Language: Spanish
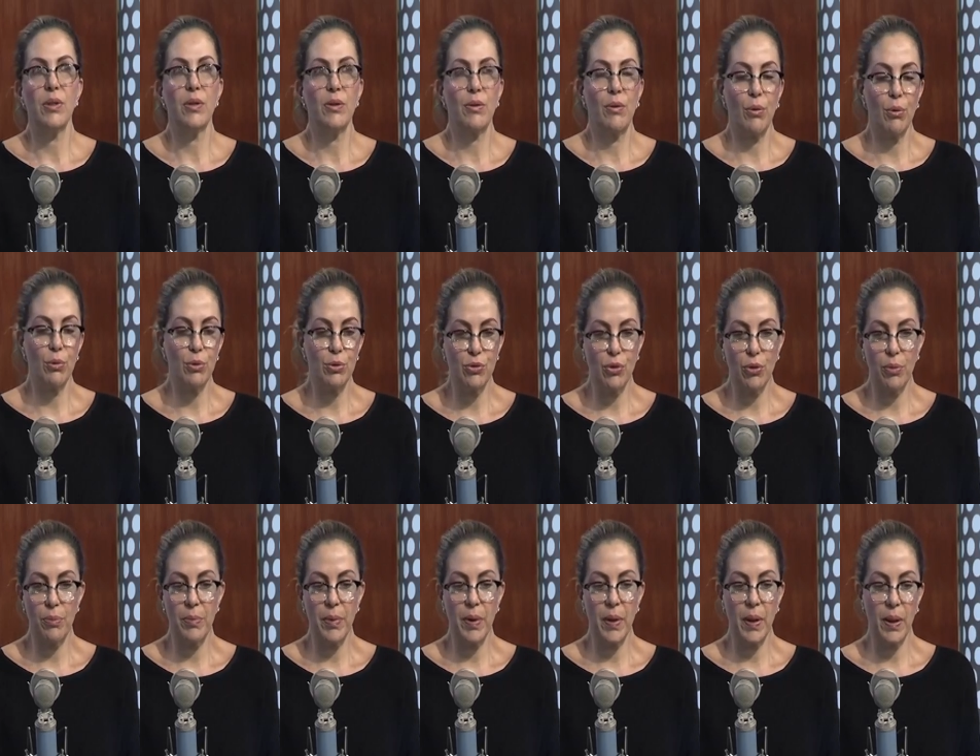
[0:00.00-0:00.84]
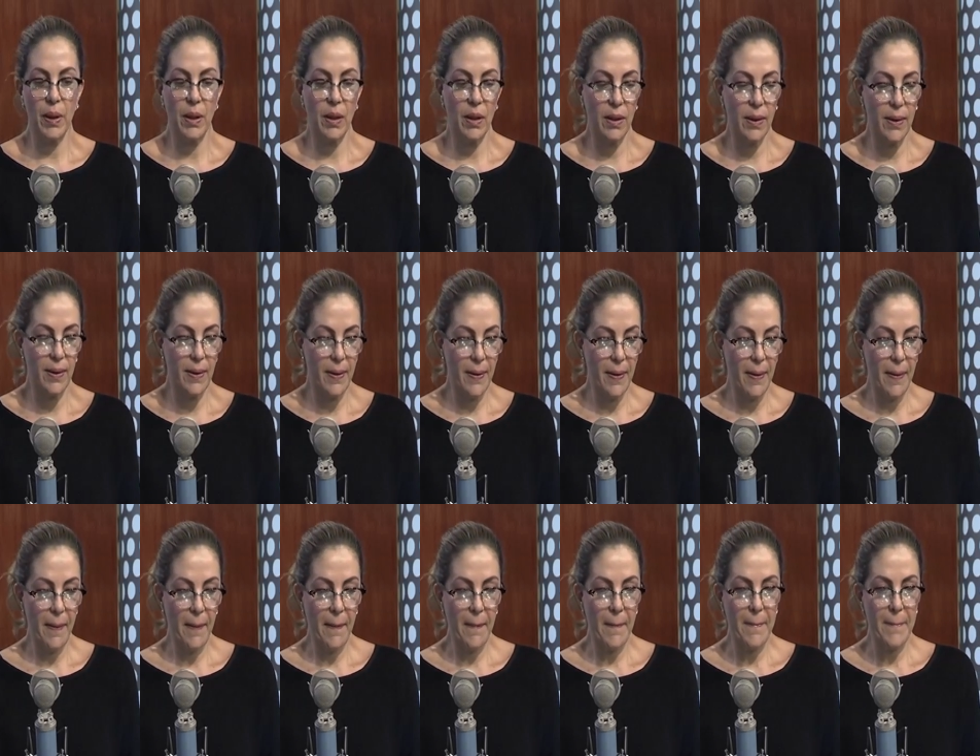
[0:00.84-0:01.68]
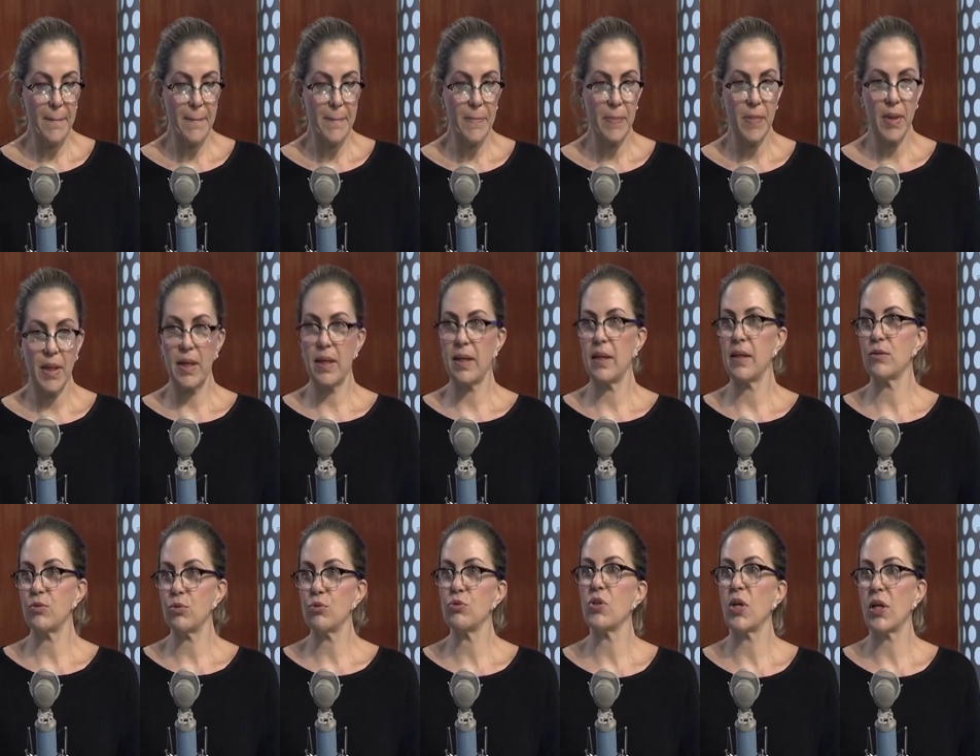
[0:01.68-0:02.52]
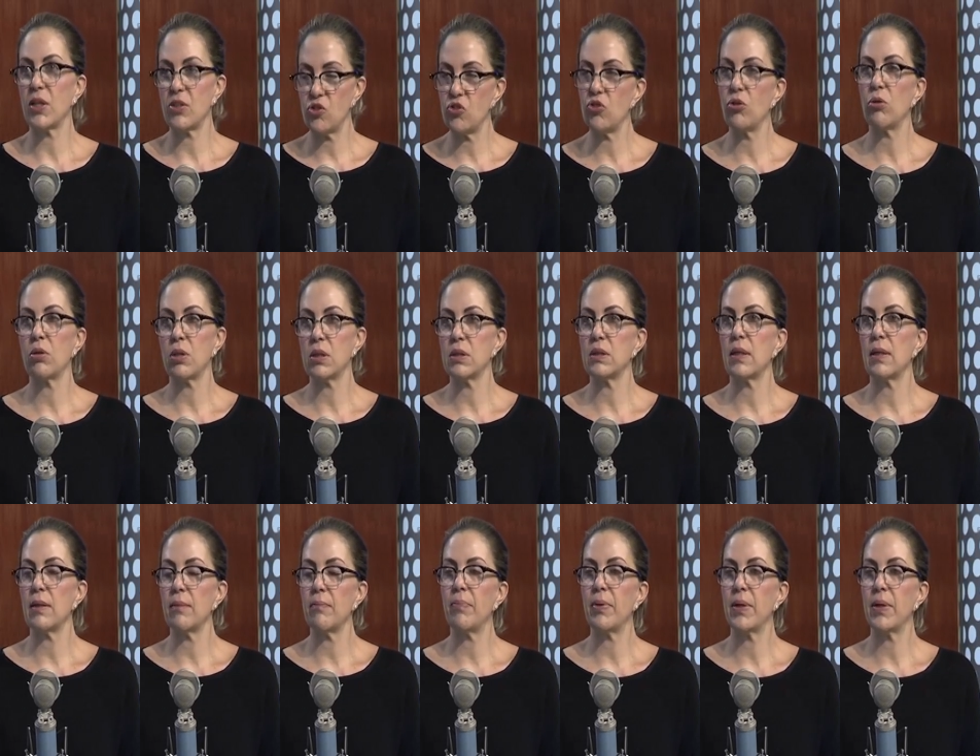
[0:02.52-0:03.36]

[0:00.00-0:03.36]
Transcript: incluso me, hereda sus acciones de la